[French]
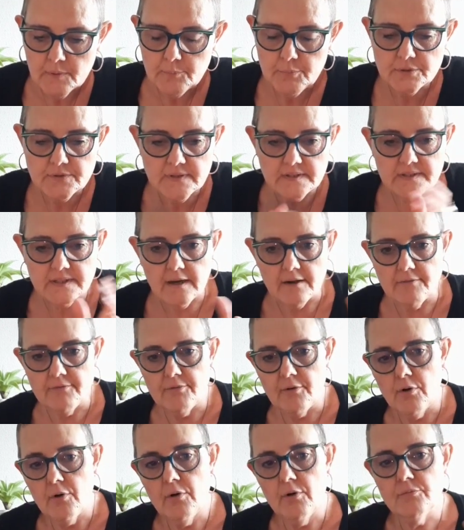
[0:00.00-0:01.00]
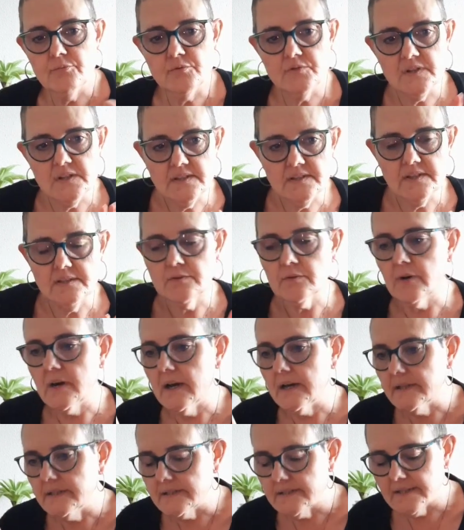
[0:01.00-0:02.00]
Peut-être qu'avant, vous étiez dans la
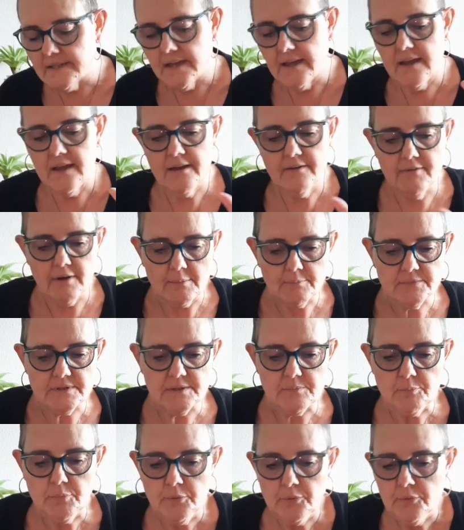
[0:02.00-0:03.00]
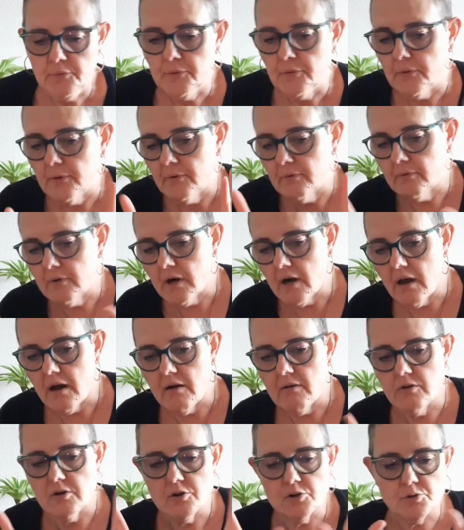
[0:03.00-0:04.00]
réserve, un petit peu, euh,
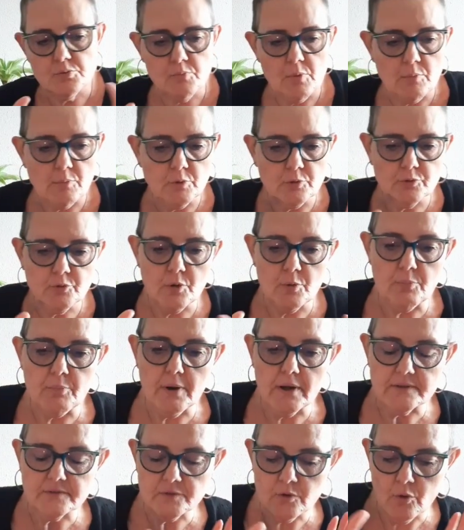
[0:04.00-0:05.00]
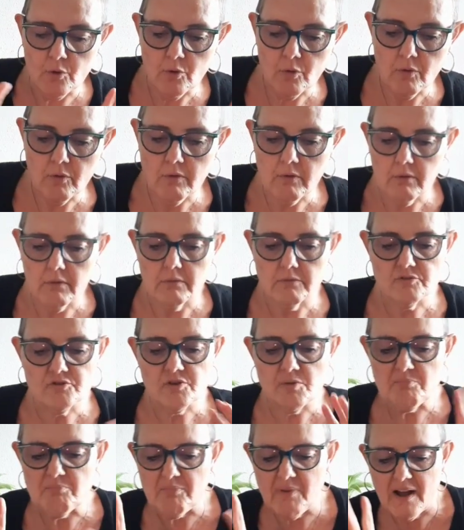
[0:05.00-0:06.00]
voilà, oh, je ne me montre pas trop, euh,
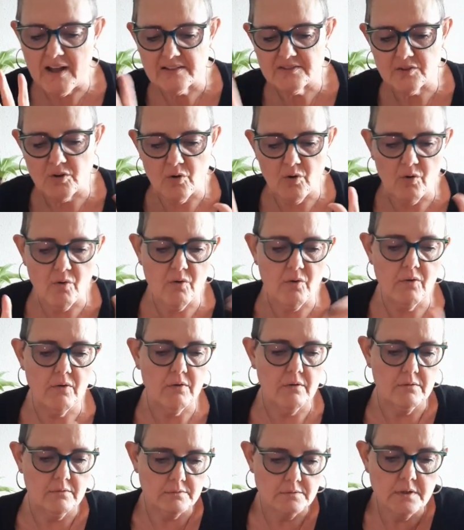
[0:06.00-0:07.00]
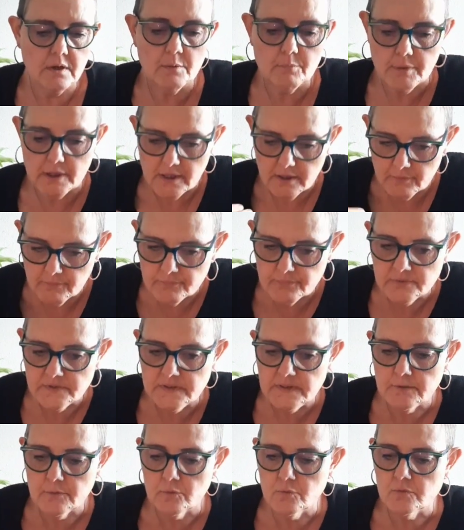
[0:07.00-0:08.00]
je n'aime pas trop. Euh. Non, bah là, on vous
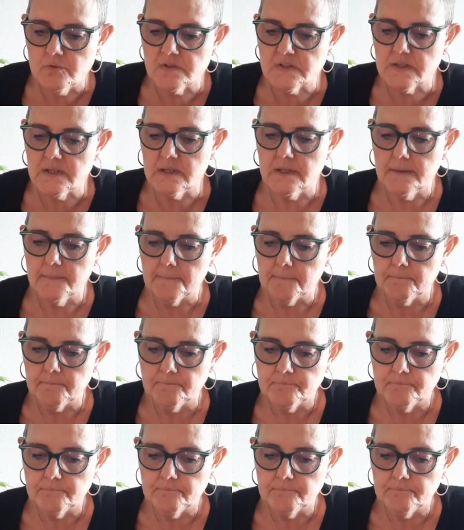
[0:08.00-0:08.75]
dit oser.